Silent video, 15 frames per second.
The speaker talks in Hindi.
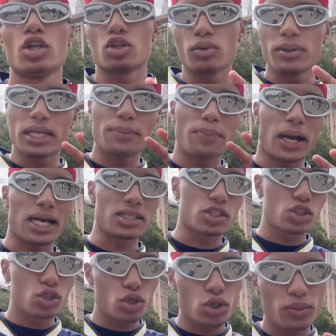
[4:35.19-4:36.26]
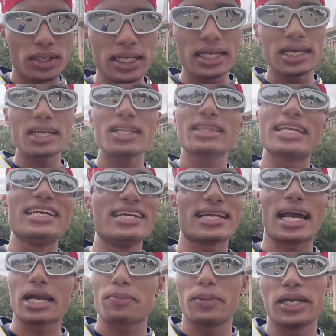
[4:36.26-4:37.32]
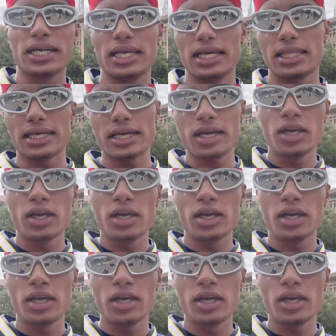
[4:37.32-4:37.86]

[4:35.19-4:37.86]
तो मेरे पाँच जो मैंने तीन ट्रैक पैंट लिए थे